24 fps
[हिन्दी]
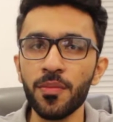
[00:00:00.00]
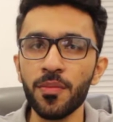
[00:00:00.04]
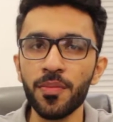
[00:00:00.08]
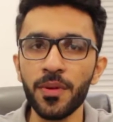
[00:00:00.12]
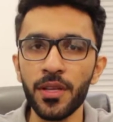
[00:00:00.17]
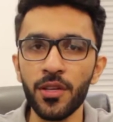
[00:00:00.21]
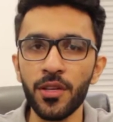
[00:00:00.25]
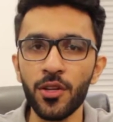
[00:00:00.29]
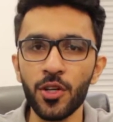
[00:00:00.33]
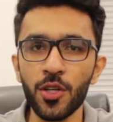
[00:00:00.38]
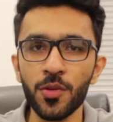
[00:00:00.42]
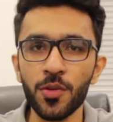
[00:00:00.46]

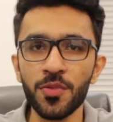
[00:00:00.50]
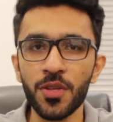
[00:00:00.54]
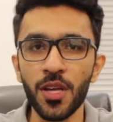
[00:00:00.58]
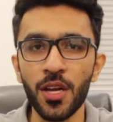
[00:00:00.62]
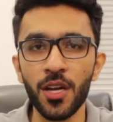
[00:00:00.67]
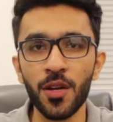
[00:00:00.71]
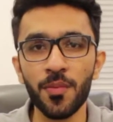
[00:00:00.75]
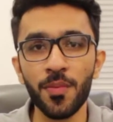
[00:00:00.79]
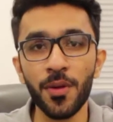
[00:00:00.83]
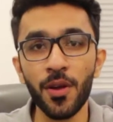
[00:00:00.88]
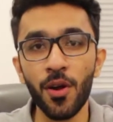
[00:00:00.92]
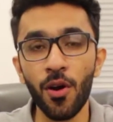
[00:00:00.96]
अपने यूट्यूब
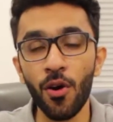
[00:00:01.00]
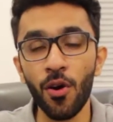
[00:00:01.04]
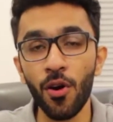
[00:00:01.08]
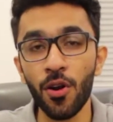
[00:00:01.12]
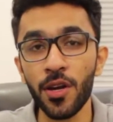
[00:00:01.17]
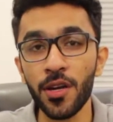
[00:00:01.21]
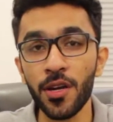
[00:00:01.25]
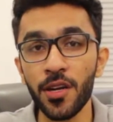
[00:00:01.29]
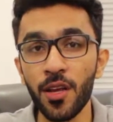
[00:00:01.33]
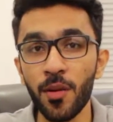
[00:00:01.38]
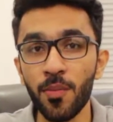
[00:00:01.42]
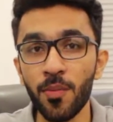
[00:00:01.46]
चैनल पे
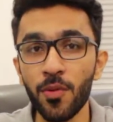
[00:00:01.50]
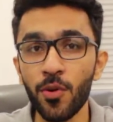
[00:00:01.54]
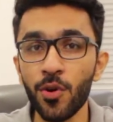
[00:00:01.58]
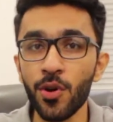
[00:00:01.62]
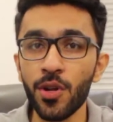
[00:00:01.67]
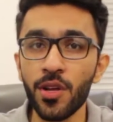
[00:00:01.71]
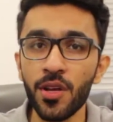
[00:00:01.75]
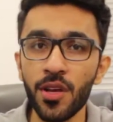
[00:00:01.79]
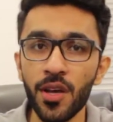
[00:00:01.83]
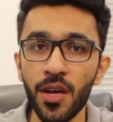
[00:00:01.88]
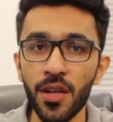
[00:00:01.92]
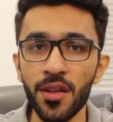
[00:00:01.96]
ऑलरेडी अपलोड
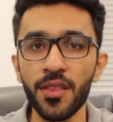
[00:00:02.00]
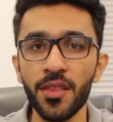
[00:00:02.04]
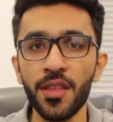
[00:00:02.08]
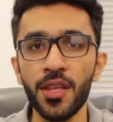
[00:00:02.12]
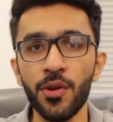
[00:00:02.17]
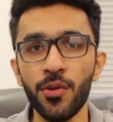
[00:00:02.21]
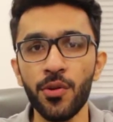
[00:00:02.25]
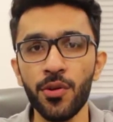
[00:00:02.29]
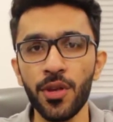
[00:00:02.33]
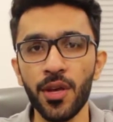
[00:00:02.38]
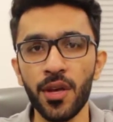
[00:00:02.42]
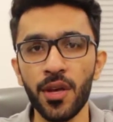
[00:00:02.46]
कर दी
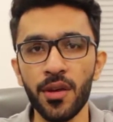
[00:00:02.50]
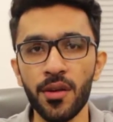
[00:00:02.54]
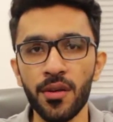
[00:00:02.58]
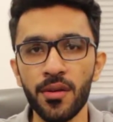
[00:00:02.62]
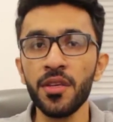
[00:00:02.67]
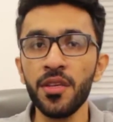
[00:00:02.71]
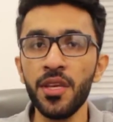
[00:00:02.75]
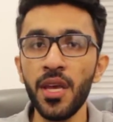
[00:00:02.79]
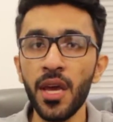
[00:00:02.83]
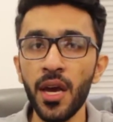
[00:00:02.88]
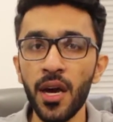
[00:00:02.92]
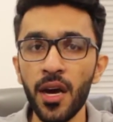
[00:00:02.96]
हुई
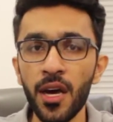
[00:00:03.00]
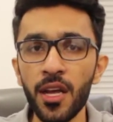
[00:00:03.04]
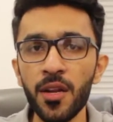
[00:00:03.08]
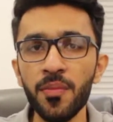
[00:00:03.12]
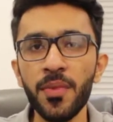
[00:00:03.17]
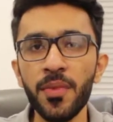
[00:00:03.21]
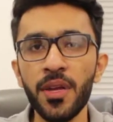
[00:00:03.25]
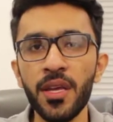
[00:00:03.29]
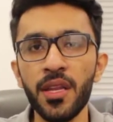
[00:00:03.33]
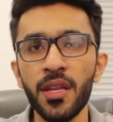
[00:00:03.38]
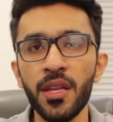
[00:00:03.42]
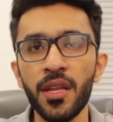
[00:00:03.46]
हैं ये हर
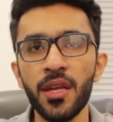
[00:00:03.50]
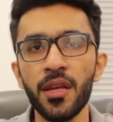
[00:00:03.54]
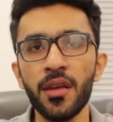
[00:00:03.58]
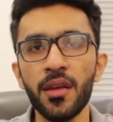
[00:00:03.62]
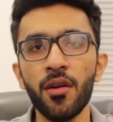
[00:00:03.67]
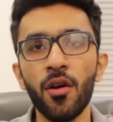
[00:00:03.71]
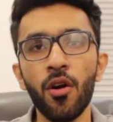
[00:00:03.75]
महीने